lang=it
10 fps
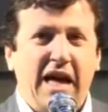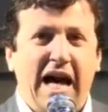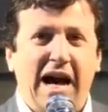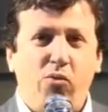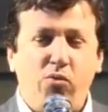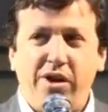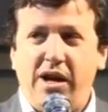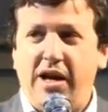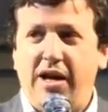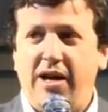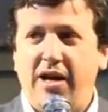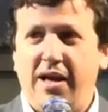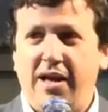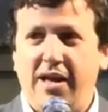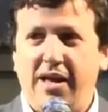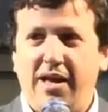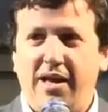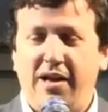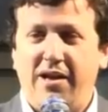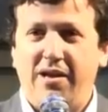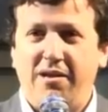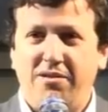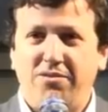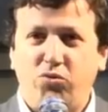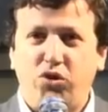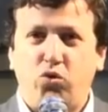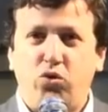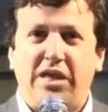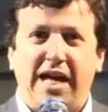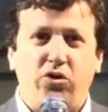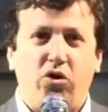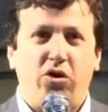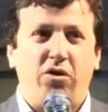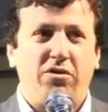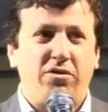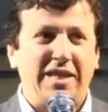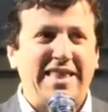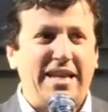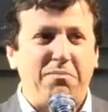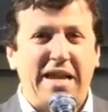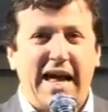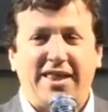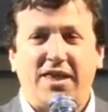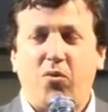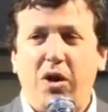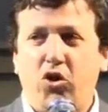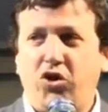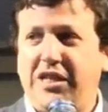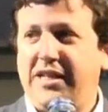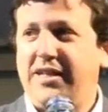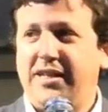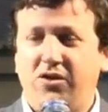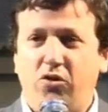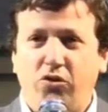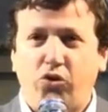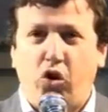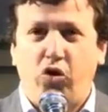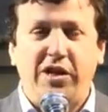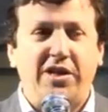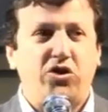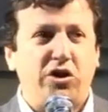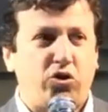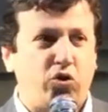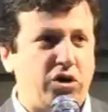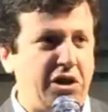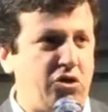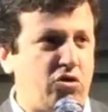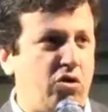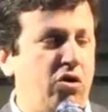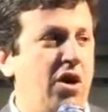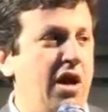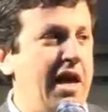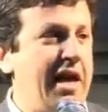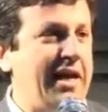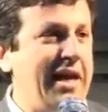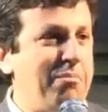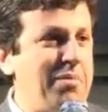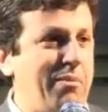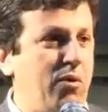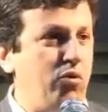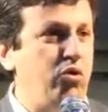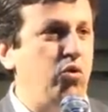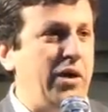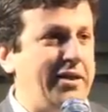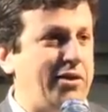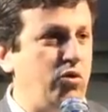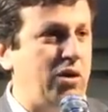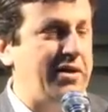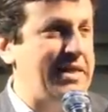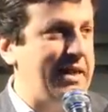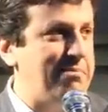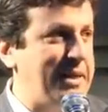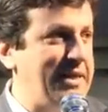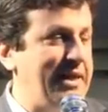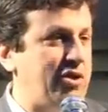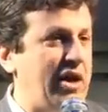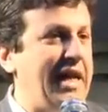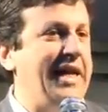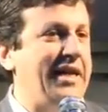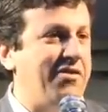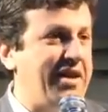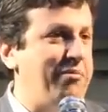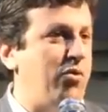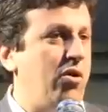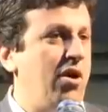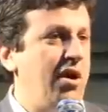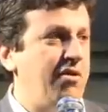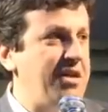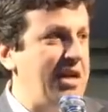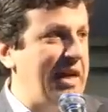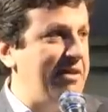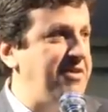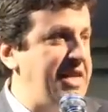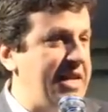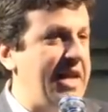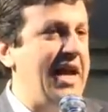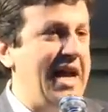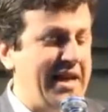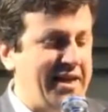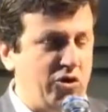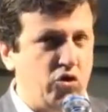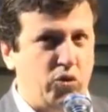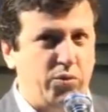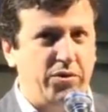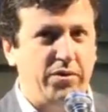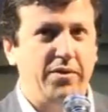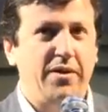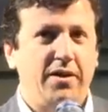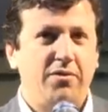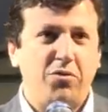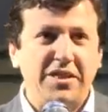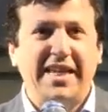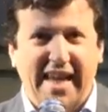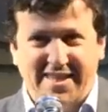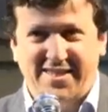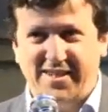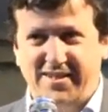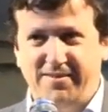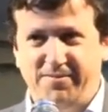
ha una, eh, un risultato determinante, quello di non toglierci il sorriso che abbiamo avuto durante tutta questa campagna elettorale e che avremo fino alla fine e anche dopo. Quindi grazie.